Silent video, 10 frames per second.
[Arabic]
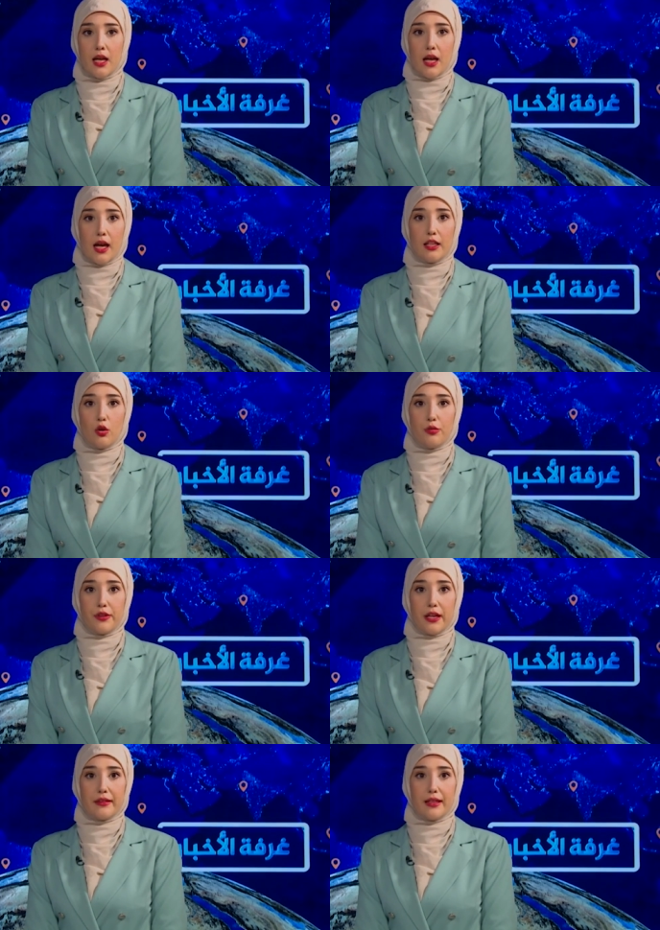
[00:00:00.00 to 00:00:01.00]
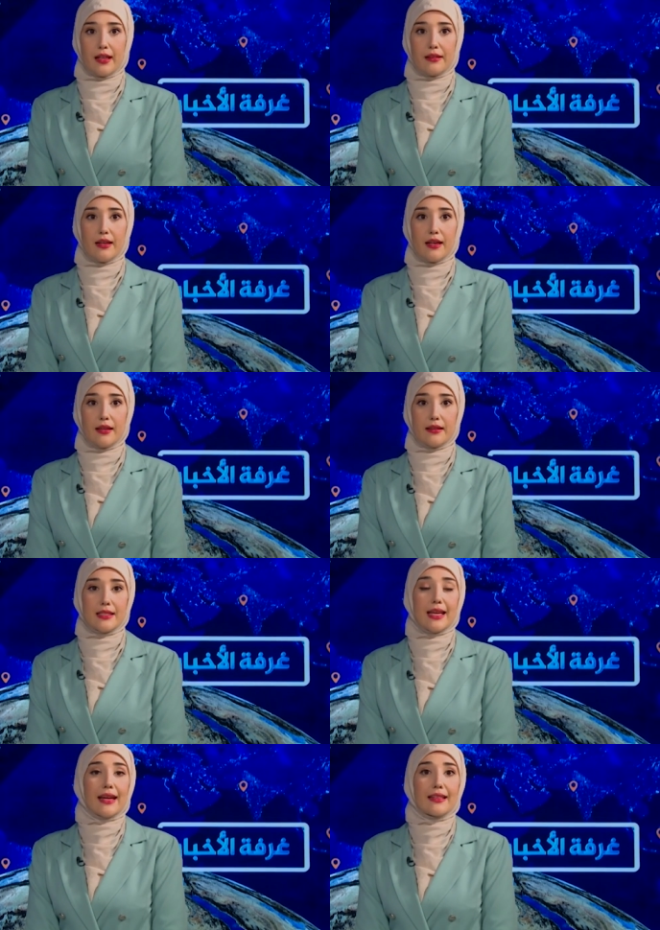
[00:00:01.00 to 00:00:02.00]
اليوم في هذه الاثناء
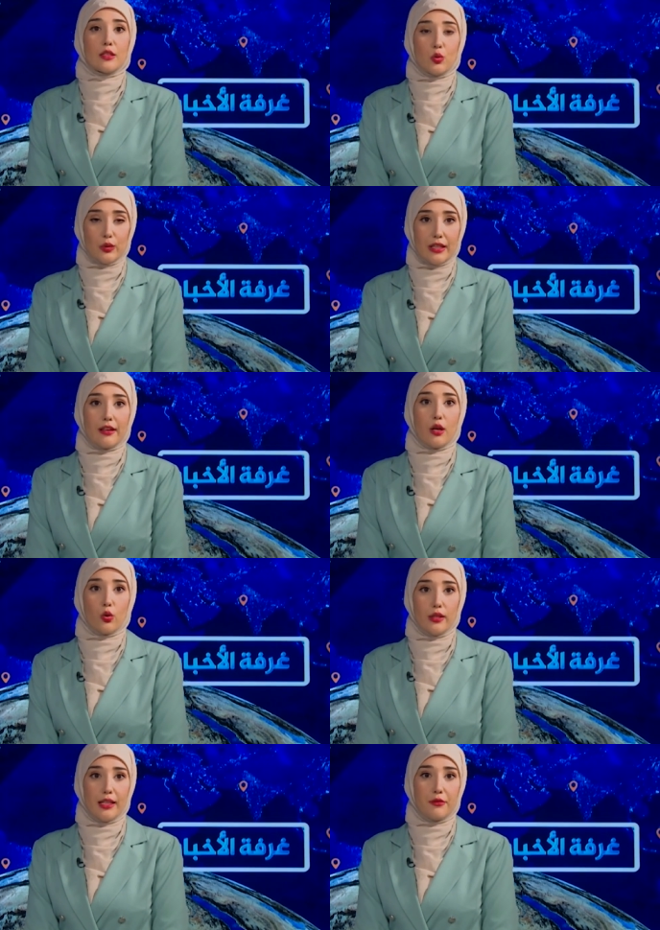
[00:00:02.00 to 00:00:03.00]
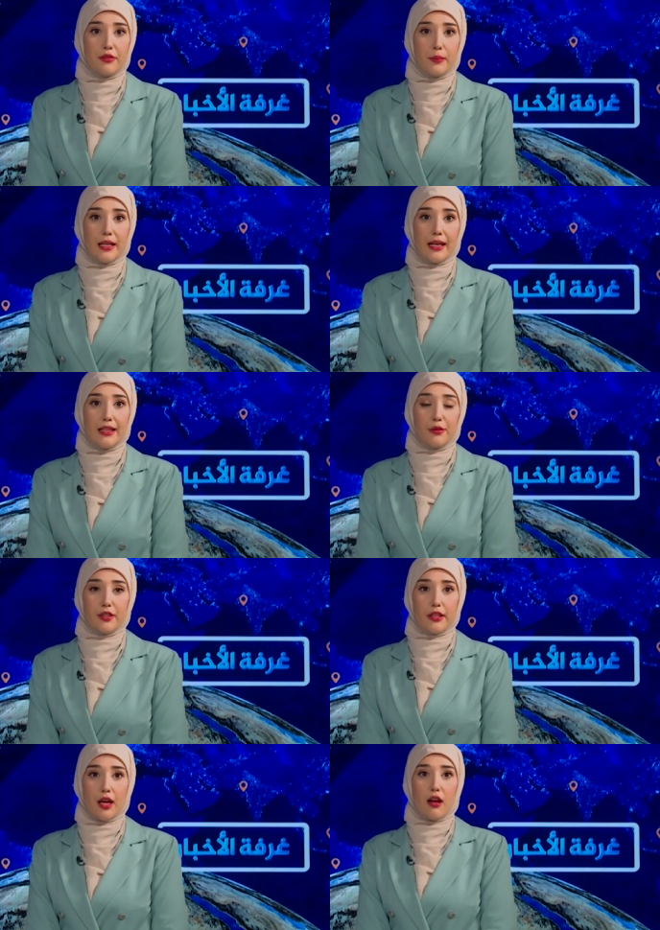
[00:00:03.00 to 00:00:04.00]
تستعد السلطات العليا في البلاد
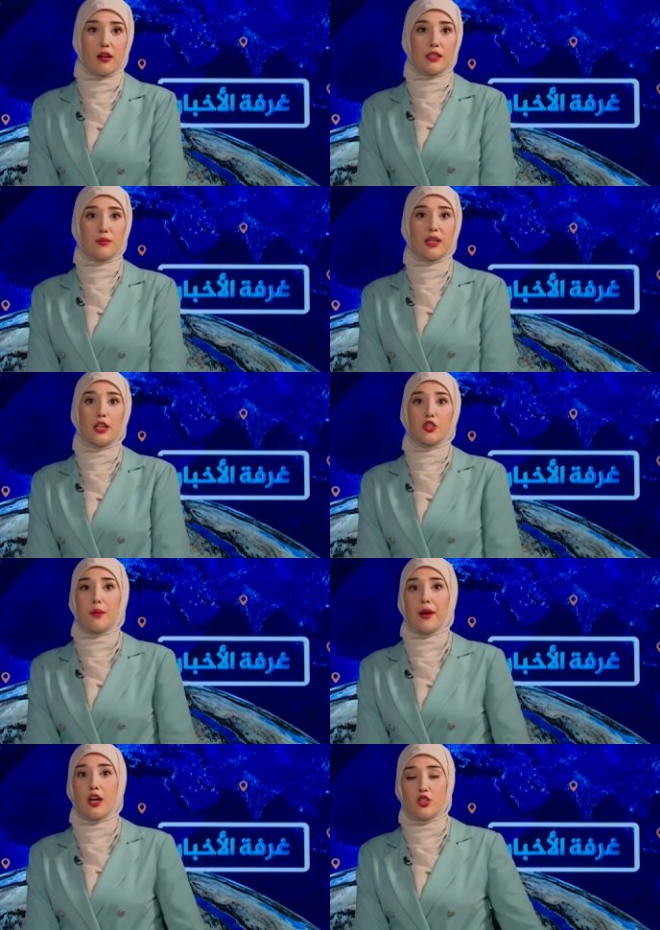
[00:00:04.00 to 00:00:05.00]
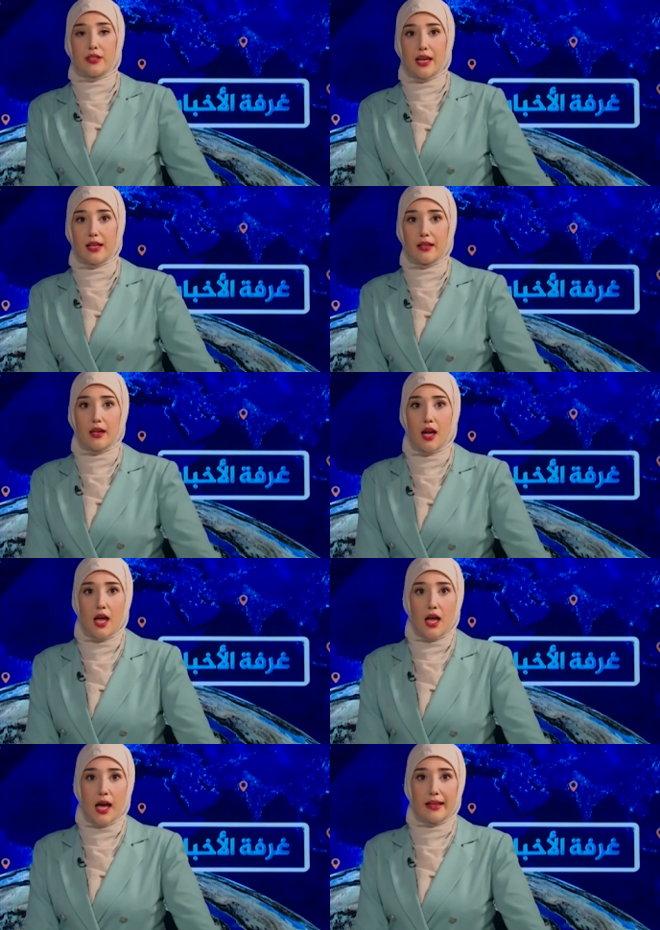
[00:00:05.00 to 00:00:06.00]
لافتتاح الرسمي لجامع الجزائر،
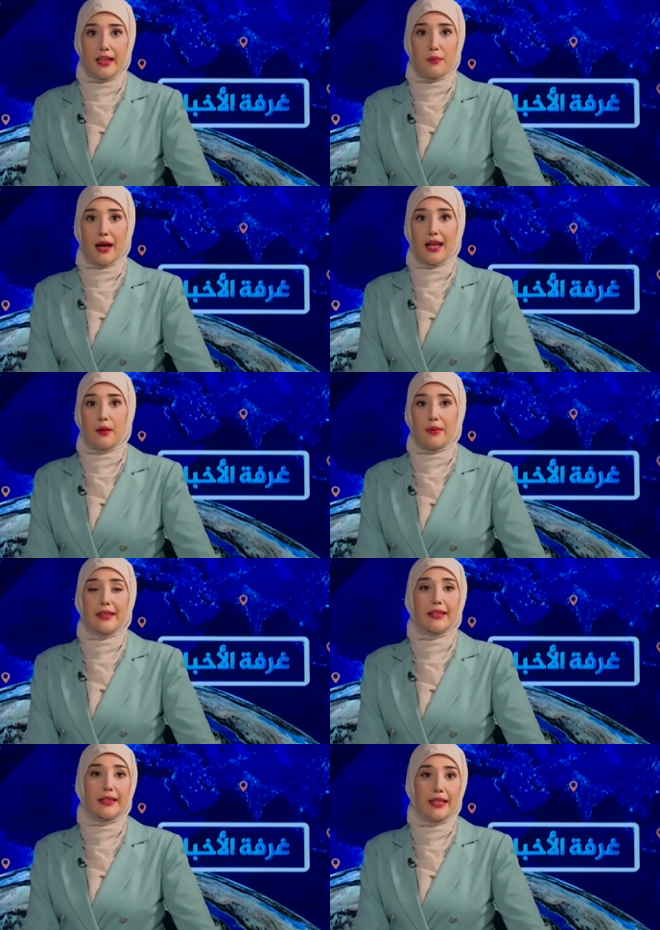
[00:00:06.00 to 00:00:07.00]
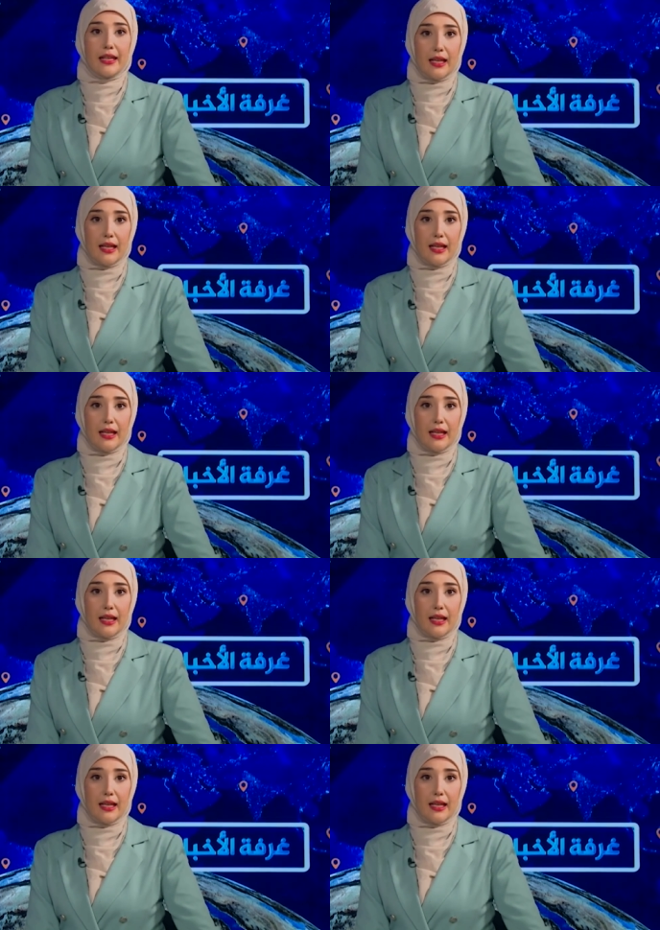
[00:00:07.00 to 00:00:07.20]
هذا المعلم الديني